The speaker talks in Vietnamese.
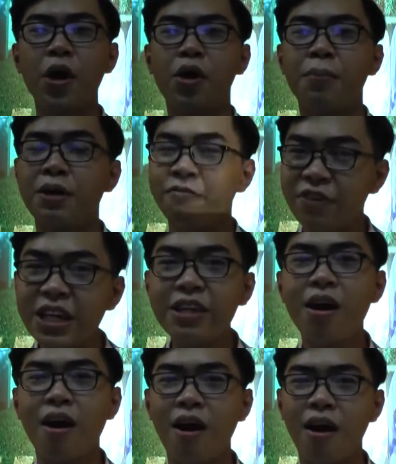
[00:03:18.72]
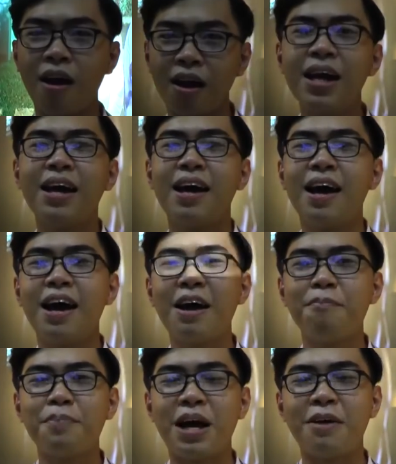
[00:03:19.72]
rồi mình viết cho họ à,
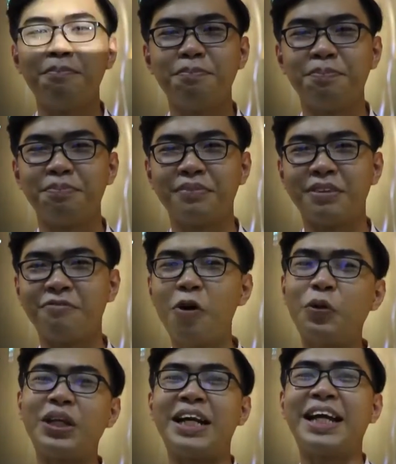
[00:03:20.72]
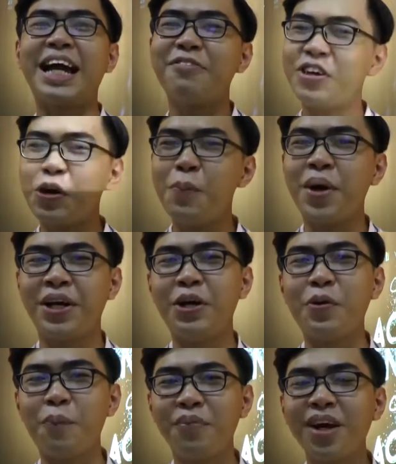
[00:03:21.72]
mà vô tình cách viết của mình nó
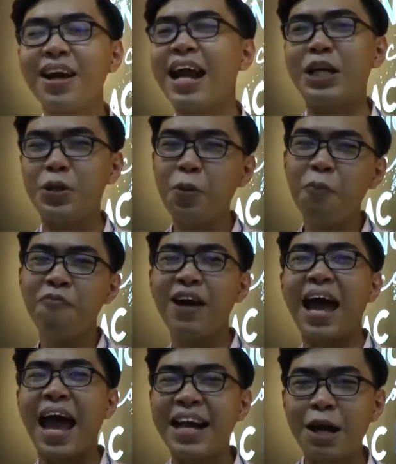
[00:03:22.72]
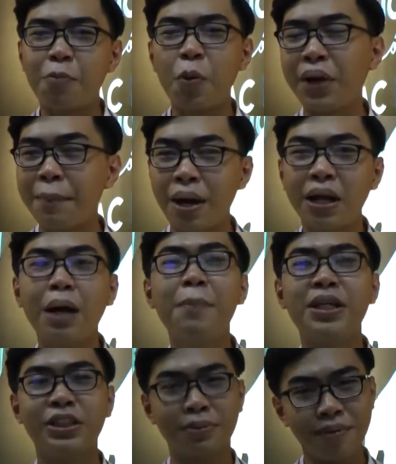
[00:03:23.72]
cũng rất là đại chúng và ai đọc cũng thấy bản thân
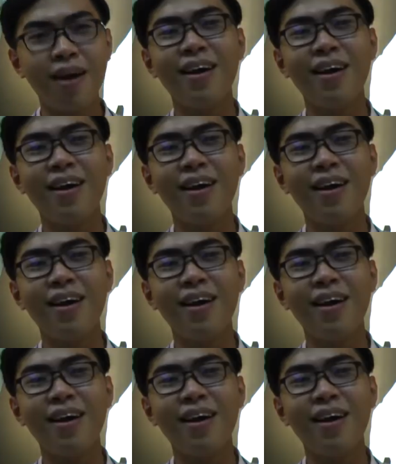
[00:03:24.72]
mình trong đó